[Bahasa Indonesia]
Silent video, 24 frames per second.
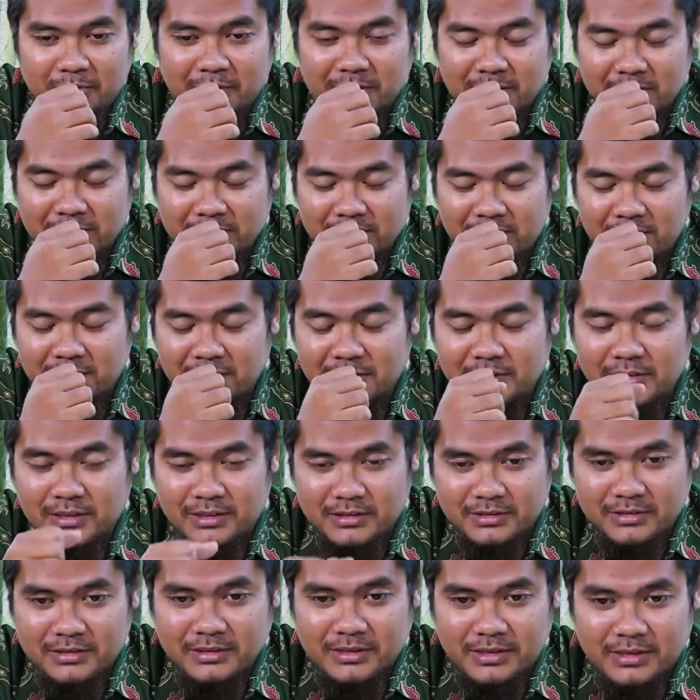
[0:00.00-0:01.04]
makan yang
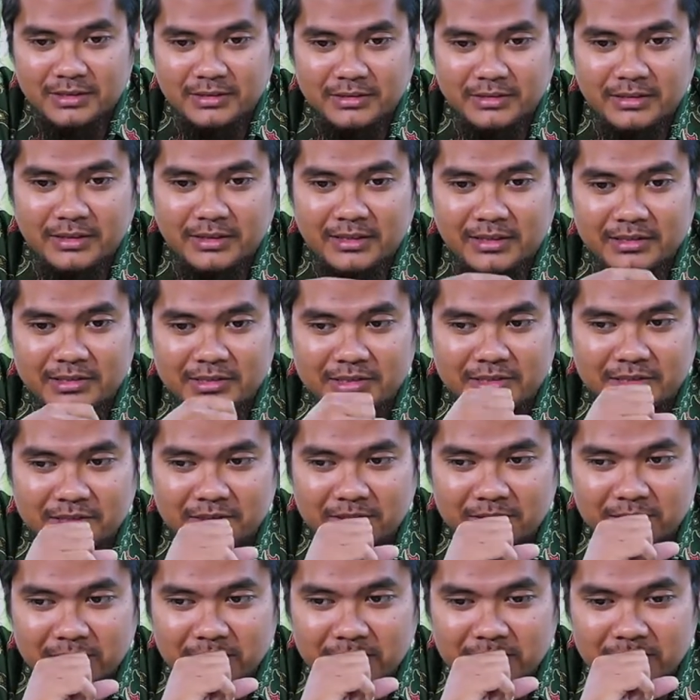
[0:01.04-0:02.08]
yang yang yang ngaji
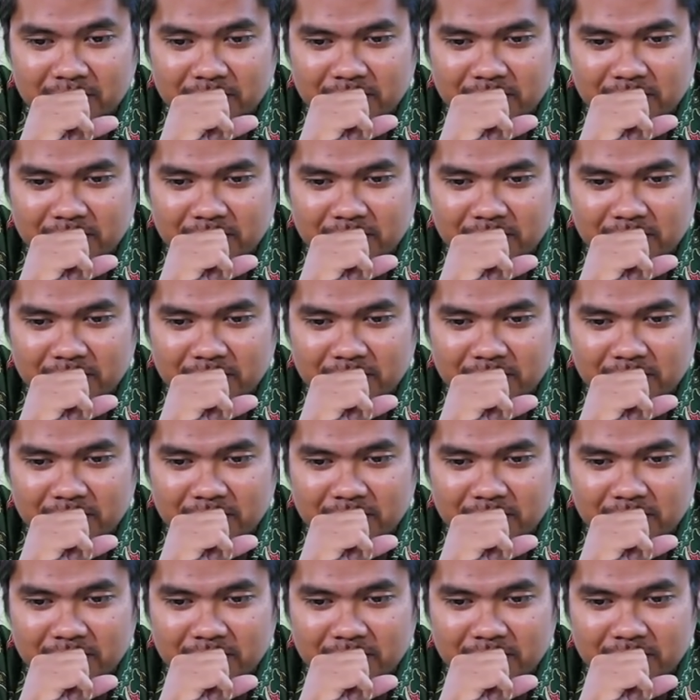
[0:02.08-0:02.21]
sini.